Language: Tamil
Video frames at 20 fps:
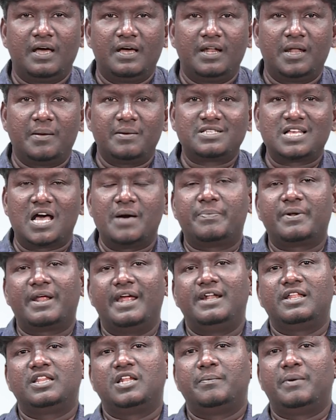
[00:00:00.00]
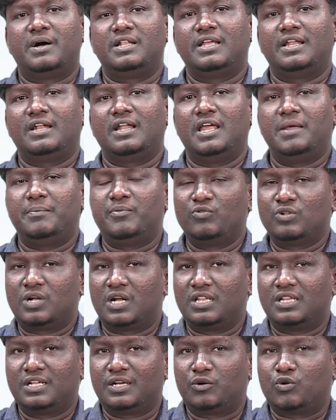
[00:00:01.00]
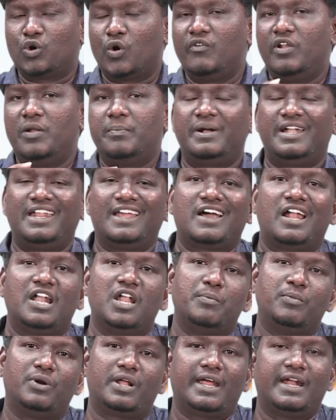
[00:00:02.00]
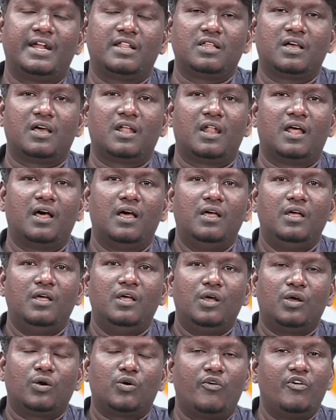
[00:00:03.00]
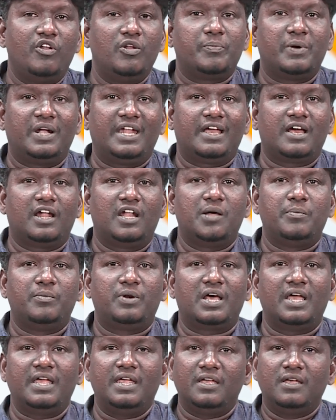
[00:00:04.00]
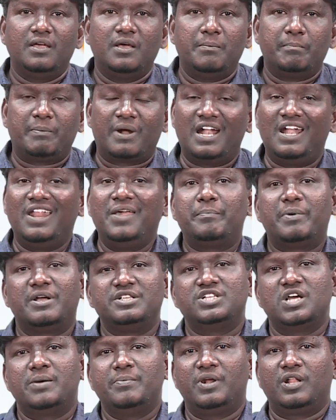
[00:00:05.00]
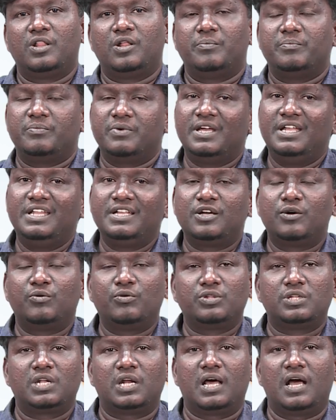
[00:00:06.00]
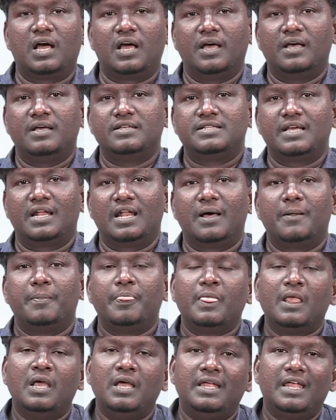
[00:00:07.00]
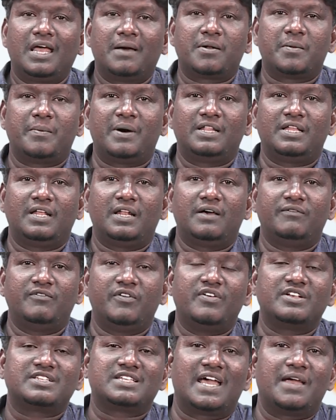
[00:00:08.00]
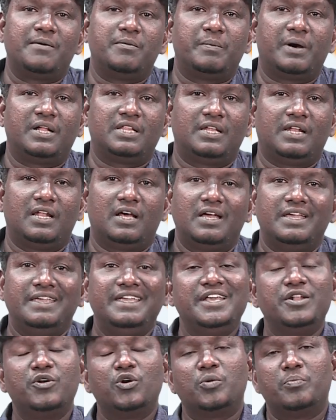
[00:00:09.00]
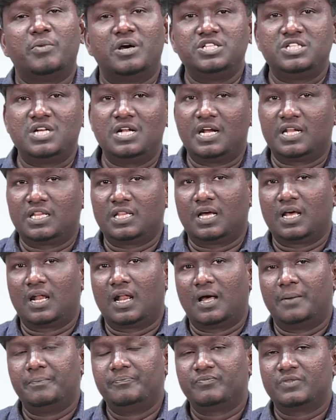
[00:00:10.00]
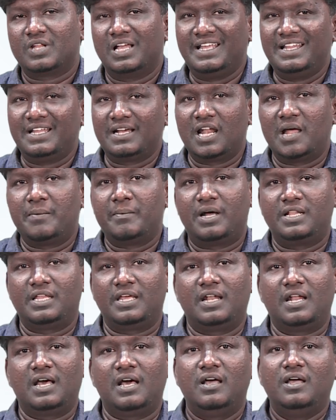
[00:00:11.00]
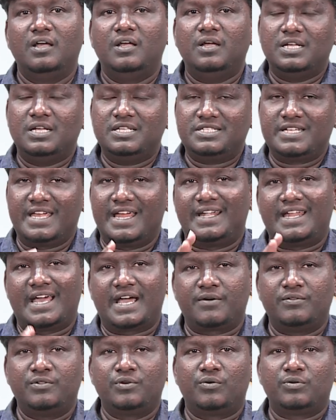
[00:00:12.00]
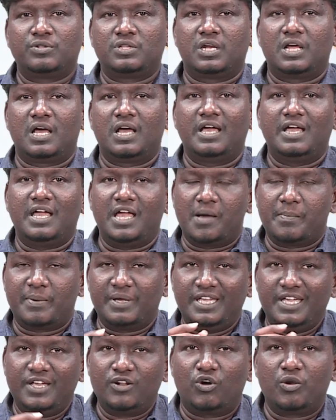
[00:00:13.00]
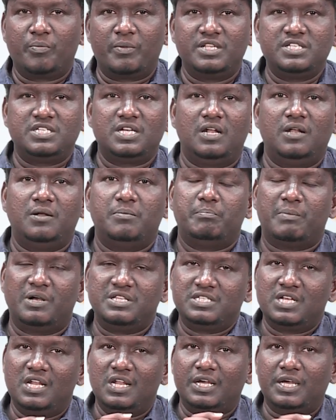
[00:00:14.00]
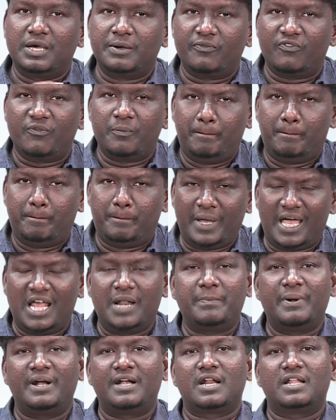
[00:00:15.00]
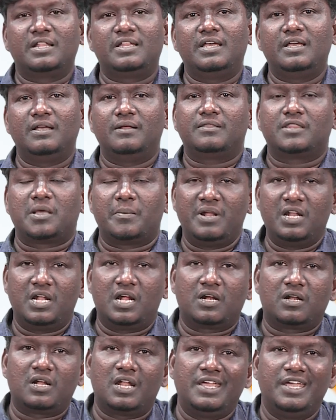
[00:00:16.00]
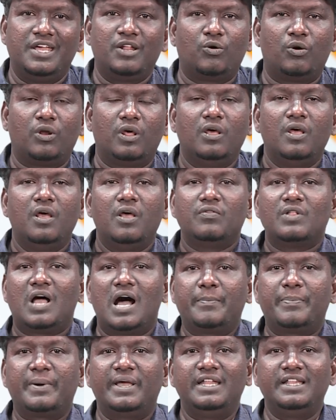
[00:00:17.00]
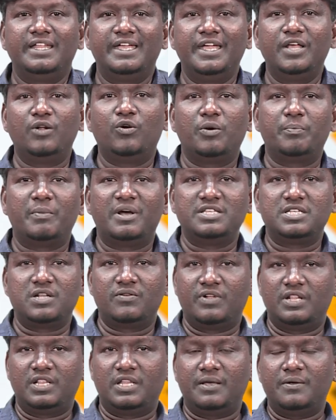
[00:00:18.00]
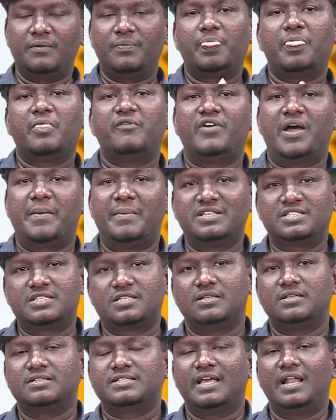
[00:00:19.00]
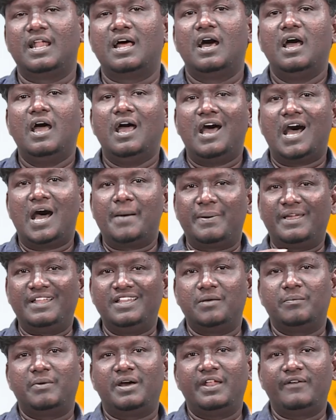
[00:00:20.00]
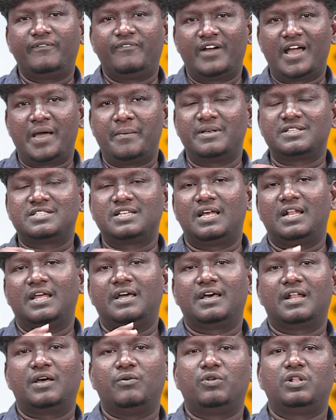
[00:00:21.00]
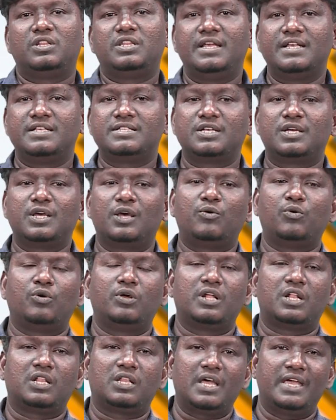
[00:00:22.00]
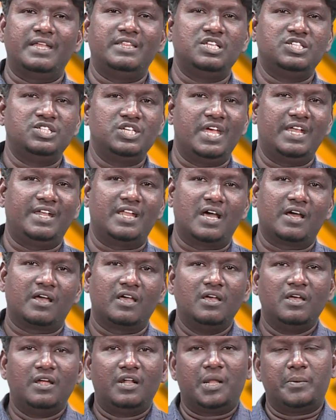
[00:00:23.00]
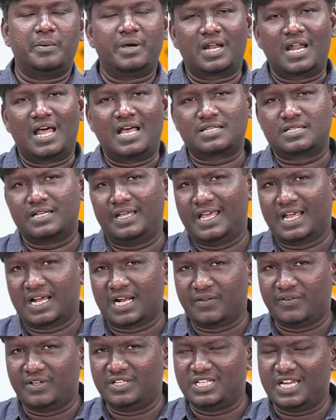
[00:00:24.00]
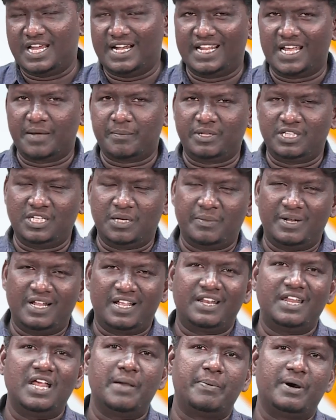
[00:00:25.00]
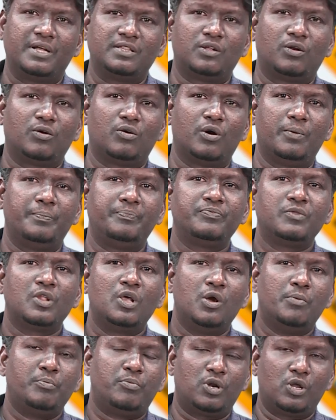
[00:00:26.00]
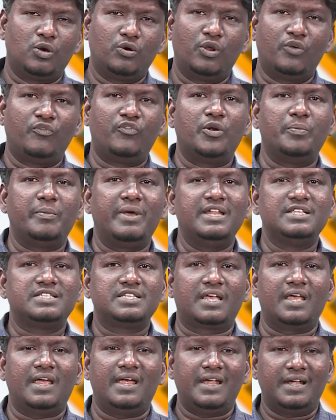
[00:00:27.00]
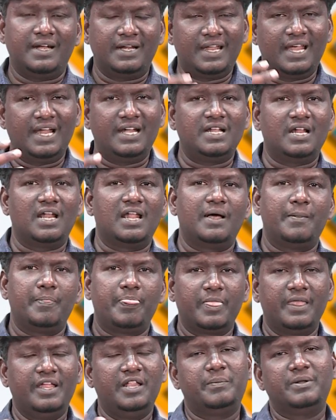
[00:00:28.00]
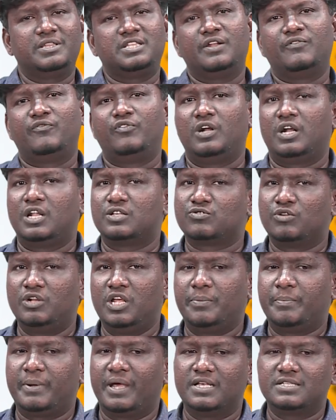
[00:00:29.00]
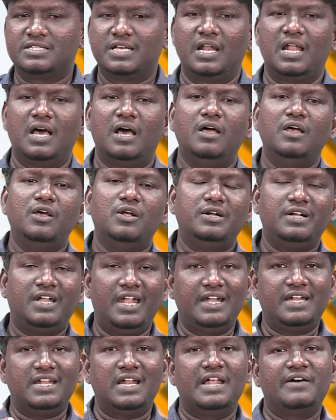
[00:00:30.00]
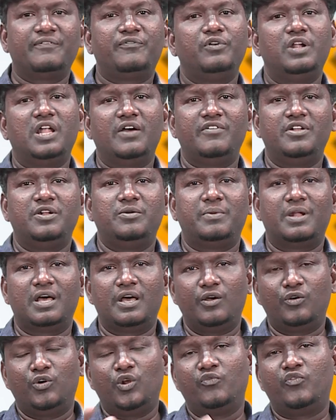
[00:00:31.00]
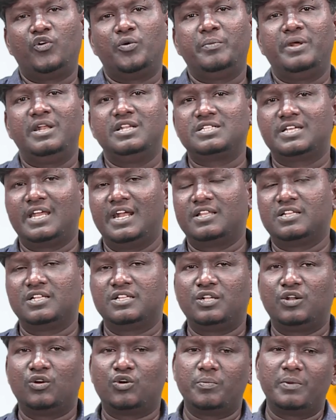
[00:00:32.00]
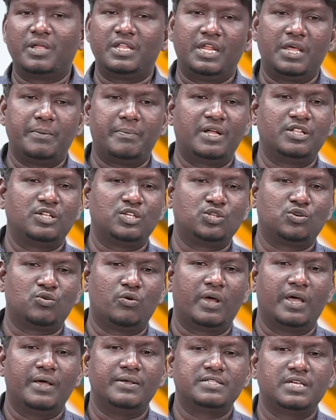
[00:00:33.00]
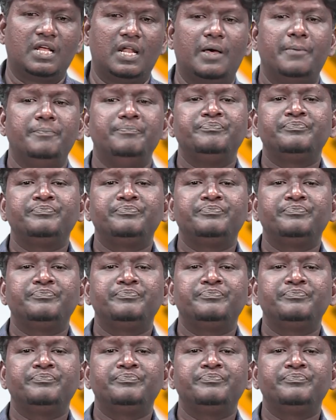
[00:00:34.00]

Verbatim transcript: நம்ம சாப்பிட்ற ஐட்டத்தில் பார்த்திங்கன்னா இப்போ உதாரணத்துக்கு கோவில்பட்டி கள்ளமிட்டாய் எடுத்துக்கலாம் கோவில்பட்டி கள்ளமிட்டாய் பழனி பஞ்சாமிர்தம் எதுக்கு கொடுத்துருக்காங்க சரிங்களா இதுக்கப்புறம் பார்த்தீங்கன்னா விவசாயம்னு பார்த்தீங்கன்னா ஈரோடு மஞ்சள் எடுத்துக்கலாம் இதுக்கெல்லாம் பார்த்தீங்கன்னா ஜிஐ டேக் வந்து கொடுத்துருக்காங்க அப்போ ஈரோடு மஞ்சள் மஞ்சளுக்கு பெயர் பெற்றது தமிழ்நாட்டில் ஈரோடு அப்போ இந்த ஈரோடு மஞ்சள் வந்து ஃபேமஸ் சரிங்களா அப்போ இந்த மாதிரி ஃபேமஸாக இருக்கிற ஒரு திங்ஸுக்கு கொடுக்குறது தான் இந்த ஜிஐ டேக் நம்ம கிளாஸில் ஏற்கனவே ஜிஐ டேக் பற்றி நம்ம நிறைய பார்த்துருக்கோம் இப்போ நான் குருஃபோன் மெயின்ஸுக்கே டீட்டெயிலாக இதை பற்றி நான் ஃபுல்லாக நான் சொல்லியிருப்பேன் சரிங்களா டீட்டெயிலாக ஃபுல்லாக வேணும்னா குருஃபோன் மெயின்ஸுக்கு எடுத்தது இருக்கும் அதை நீங்கள் பார்த்து வச்சுக்கோங்க சரிங்களா